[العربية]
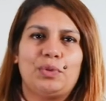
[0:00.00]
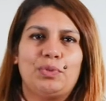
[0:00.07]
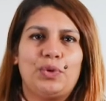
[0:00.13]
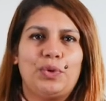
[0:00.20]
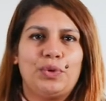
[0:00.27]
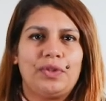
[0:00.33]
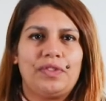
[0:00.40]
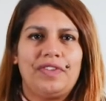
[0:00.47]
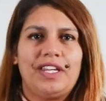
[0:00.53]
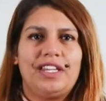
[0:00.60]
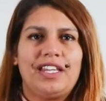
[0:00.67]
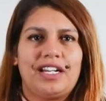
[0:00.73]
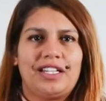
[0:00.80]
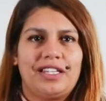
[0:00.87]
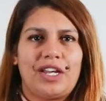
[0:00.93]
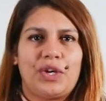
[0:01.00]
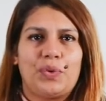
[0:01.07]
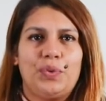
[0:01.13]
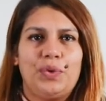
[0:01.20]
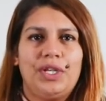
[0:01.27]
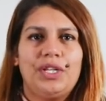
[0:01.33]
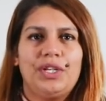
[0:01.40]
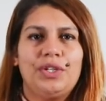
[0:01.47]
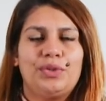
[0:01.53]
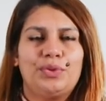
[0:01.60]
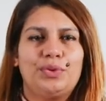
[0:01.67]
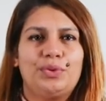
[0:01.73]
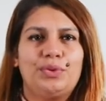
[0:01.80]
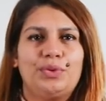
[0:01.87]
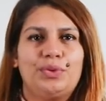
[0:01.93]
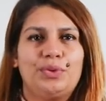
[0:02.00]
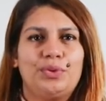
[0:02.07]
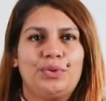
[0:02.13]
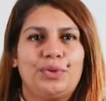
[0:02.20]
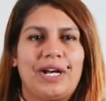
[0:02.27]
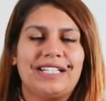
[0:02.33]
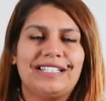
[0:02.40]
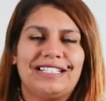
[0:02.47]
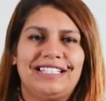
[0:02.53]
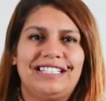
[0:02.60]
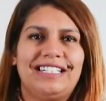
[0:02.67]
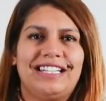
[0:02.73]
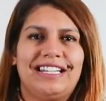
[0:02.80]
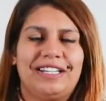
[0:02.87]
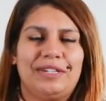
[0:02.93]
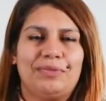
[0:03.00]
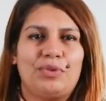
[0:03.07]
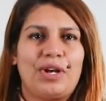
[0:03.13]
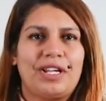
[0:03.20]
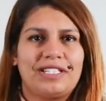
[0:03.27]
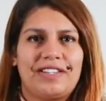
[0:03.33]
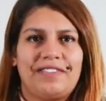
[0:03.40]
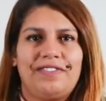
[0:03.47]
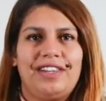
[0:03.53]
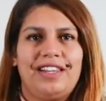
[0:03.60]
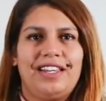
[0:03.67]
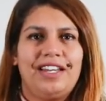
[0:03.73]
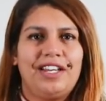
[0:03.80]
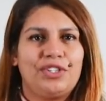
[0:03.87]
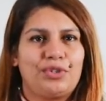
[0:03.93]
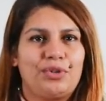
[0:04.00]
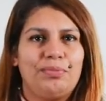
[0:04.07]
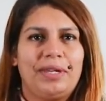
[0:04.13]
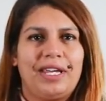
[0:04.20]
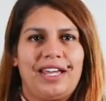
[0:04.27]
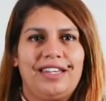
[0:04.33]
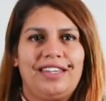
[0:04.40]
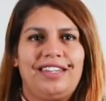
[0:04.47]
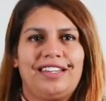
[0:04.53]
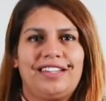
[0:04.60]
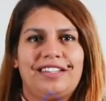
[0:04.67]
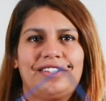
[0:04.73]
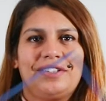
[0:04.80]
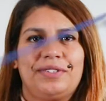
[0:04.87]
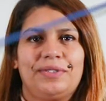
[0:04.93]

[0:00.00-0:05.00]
والبحوث في إدارة التكوين وأصلي مهندسة في الإلكتروميكانيك